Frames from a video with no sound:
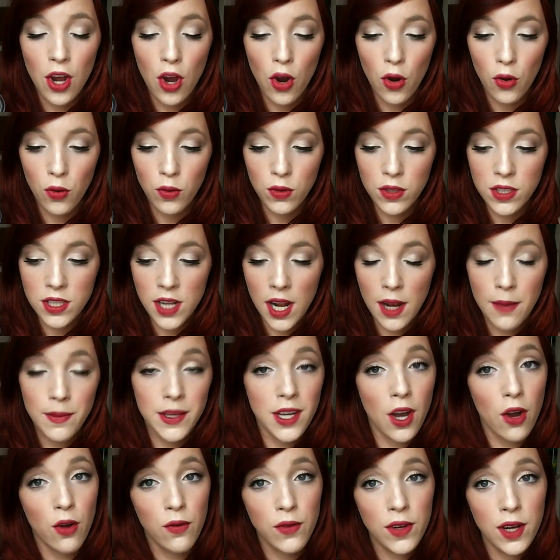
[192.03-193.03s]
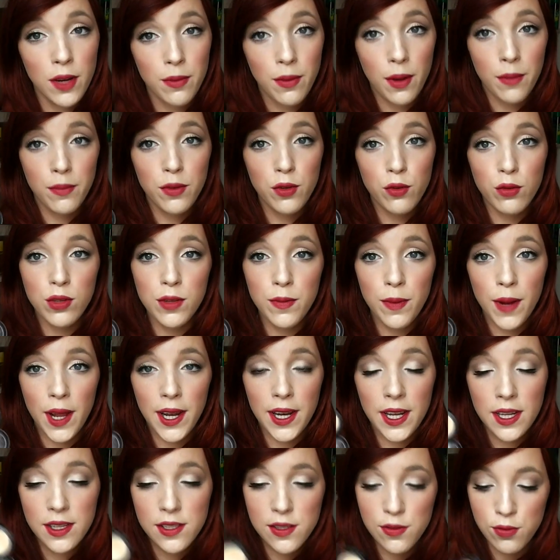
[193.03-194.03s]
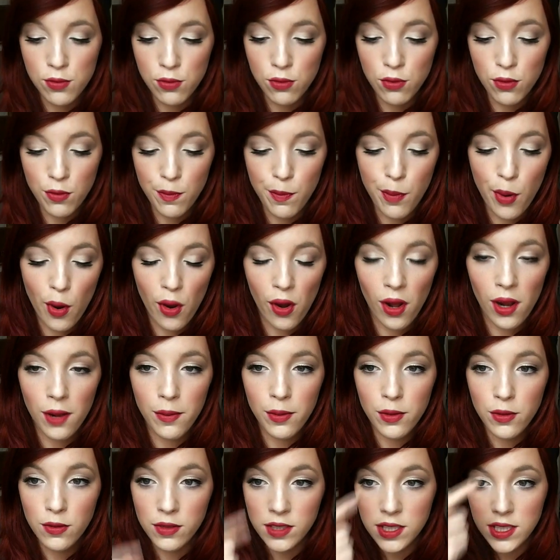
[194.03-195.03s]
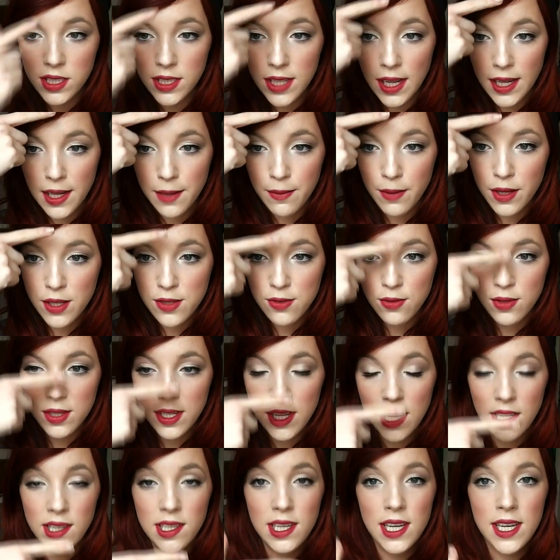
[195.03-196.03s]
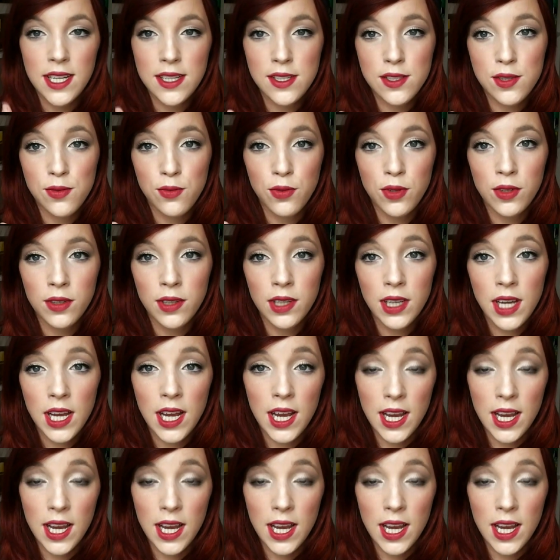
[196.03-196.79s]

Und da nehme ich auch wieder meinen Beauty Blender zu und Pearl benutze ich dann immer so in der T-Zone.